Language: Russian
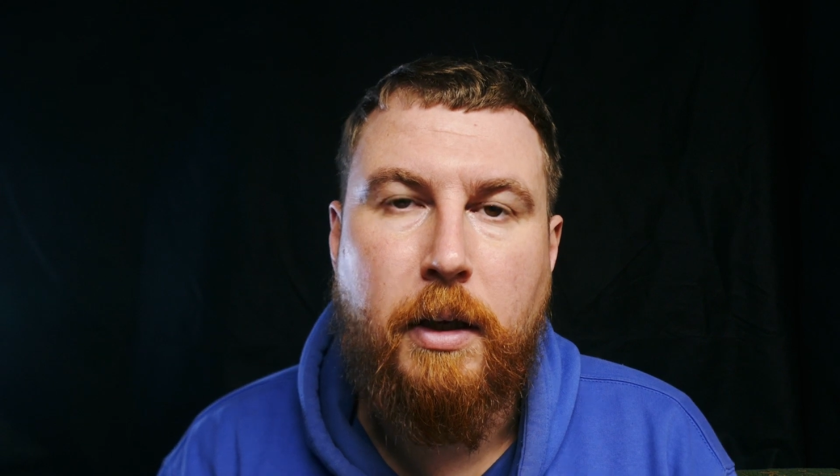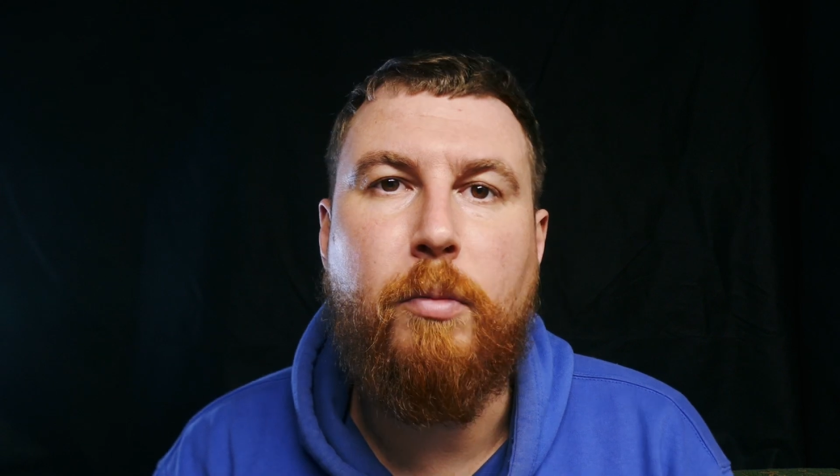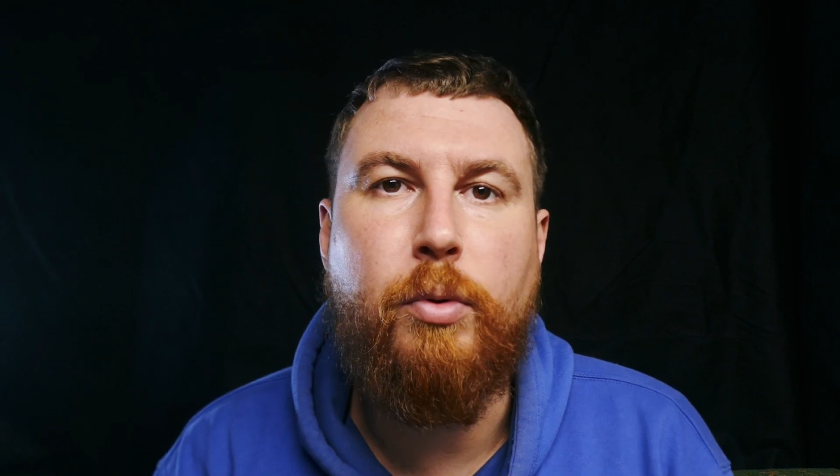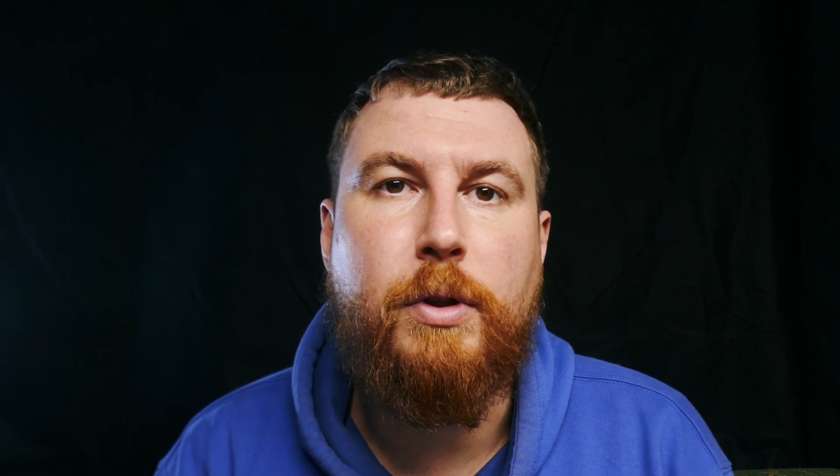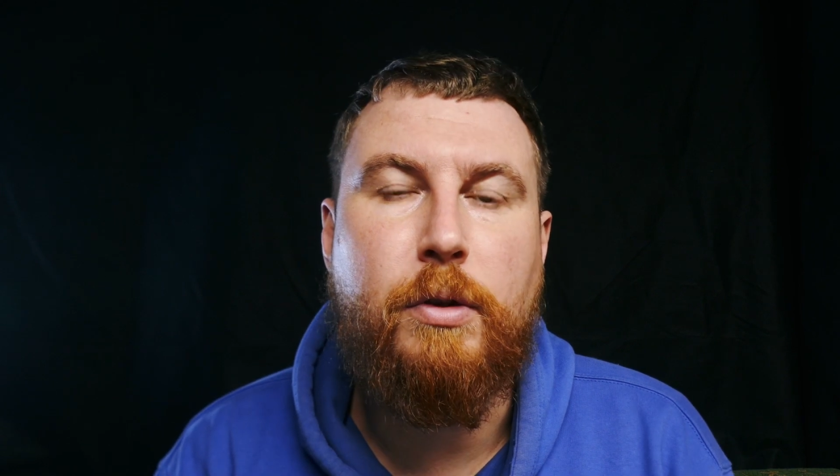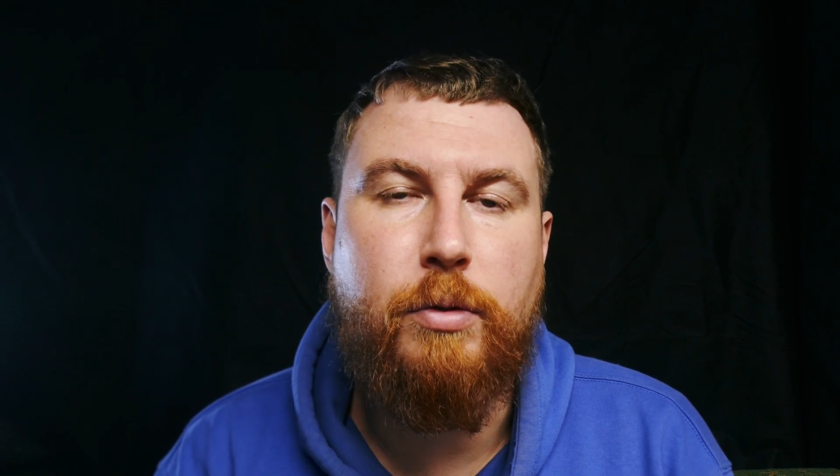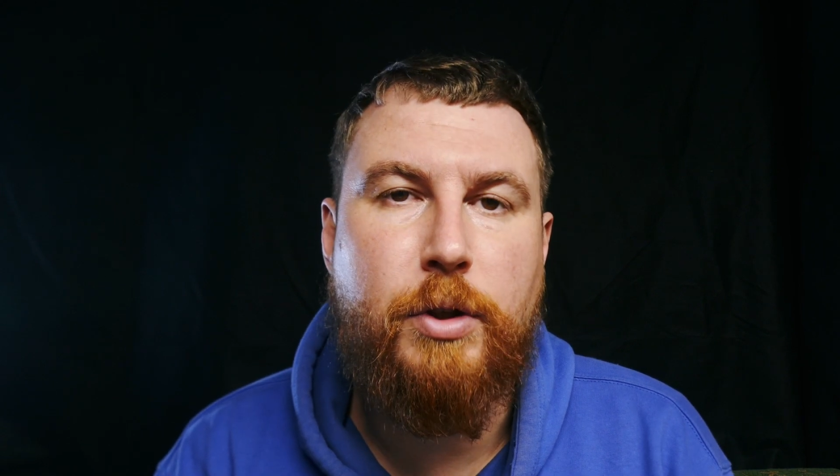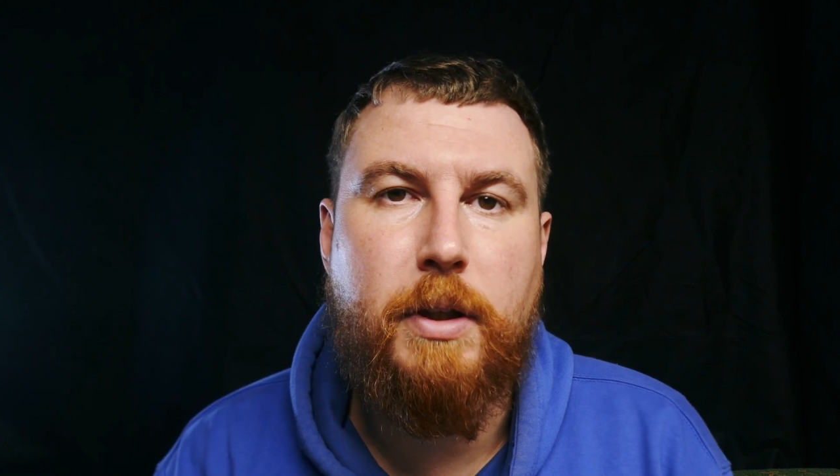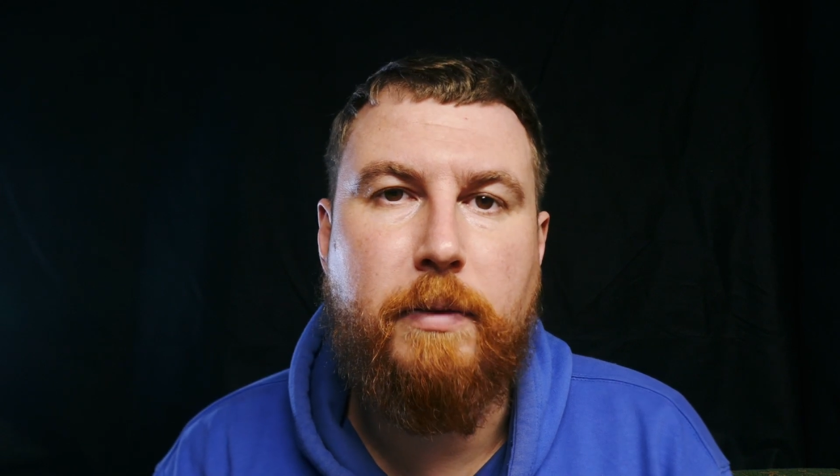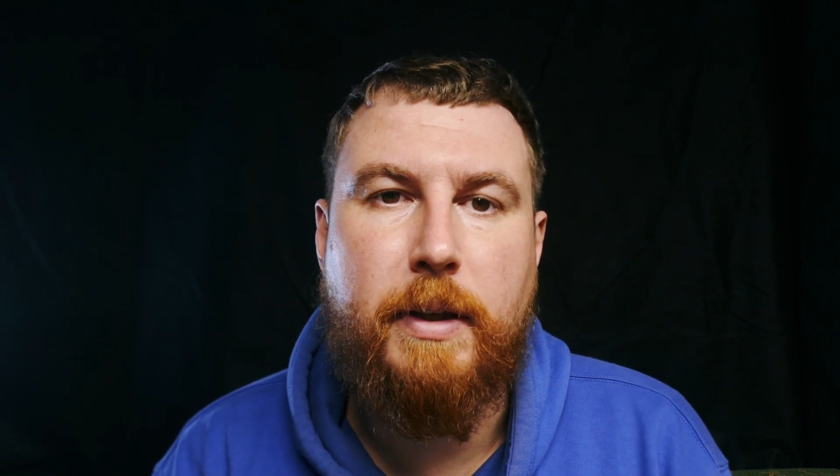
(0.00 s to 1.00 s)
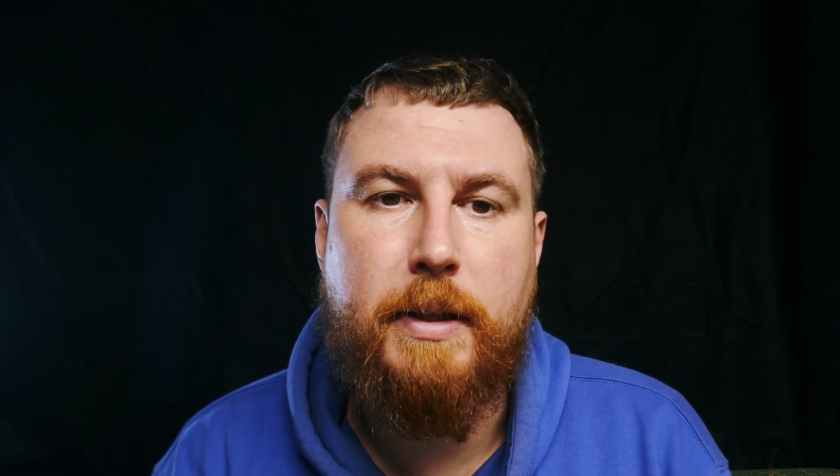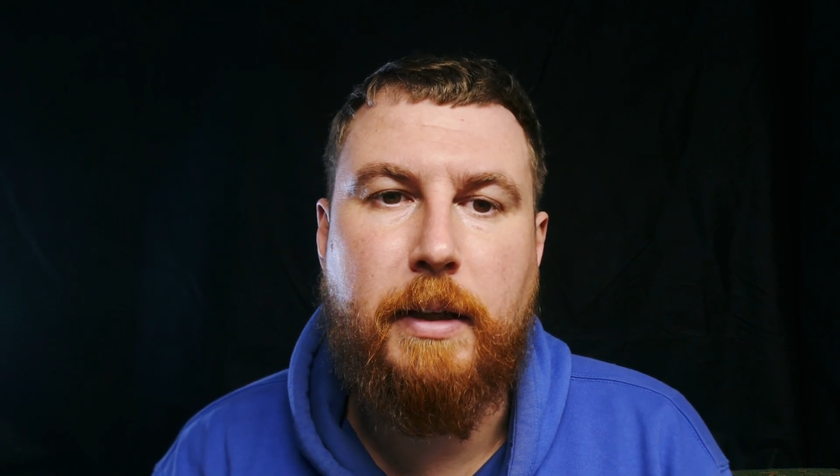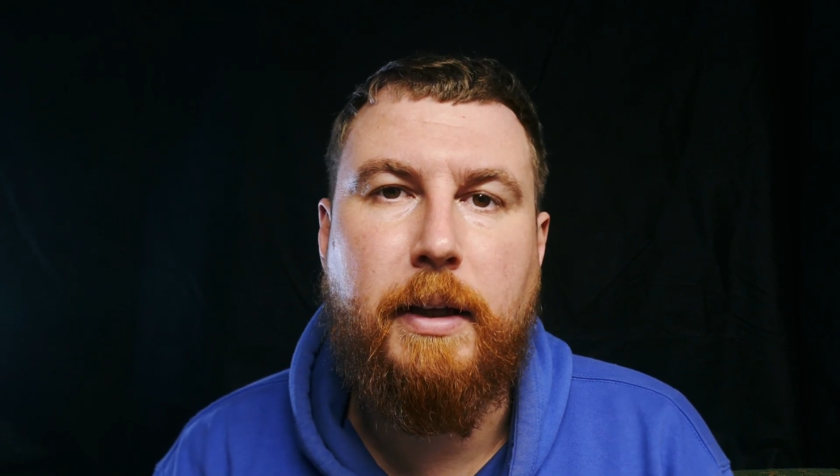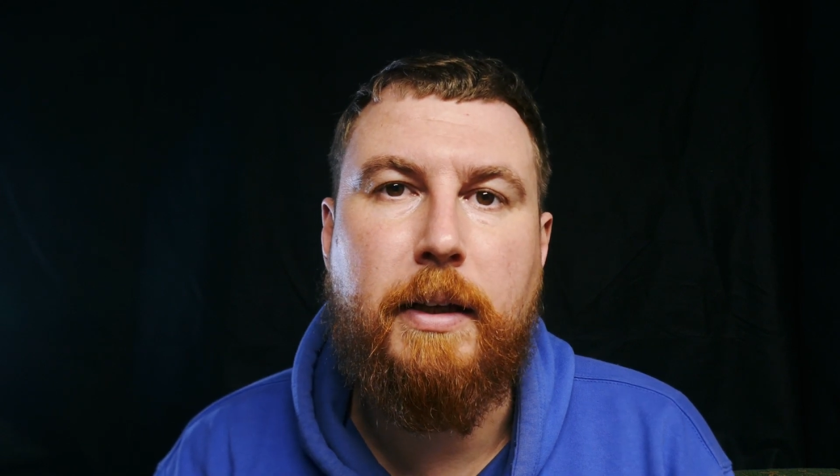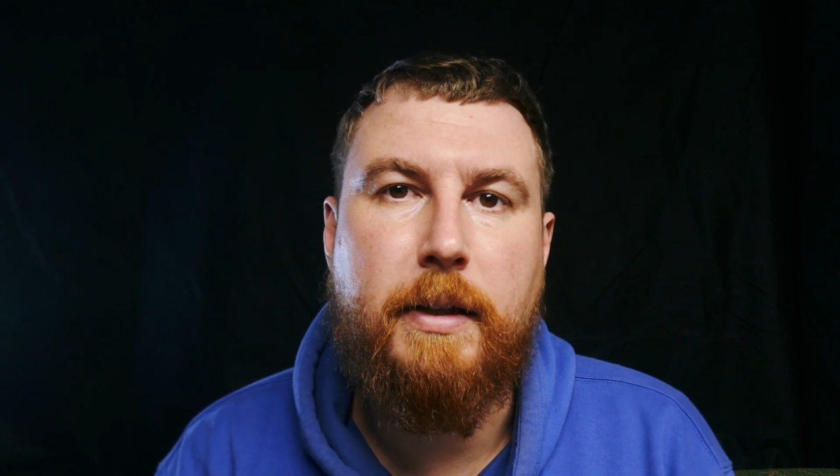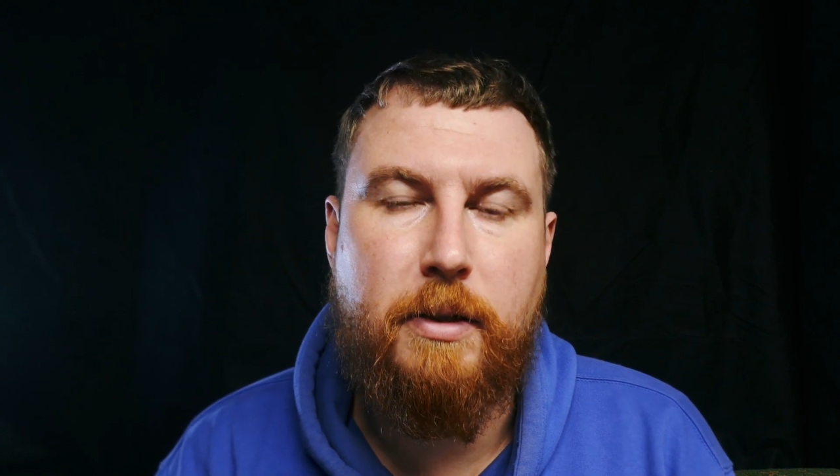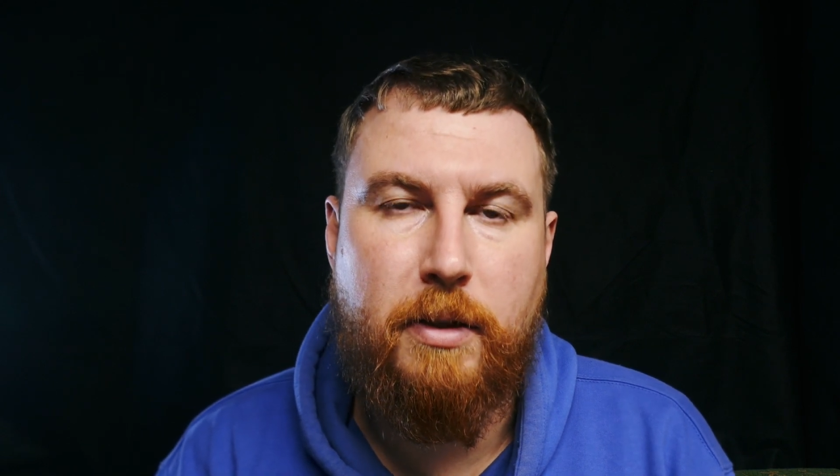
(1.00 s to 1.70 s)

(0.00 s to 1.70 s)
Будет учитываться анализ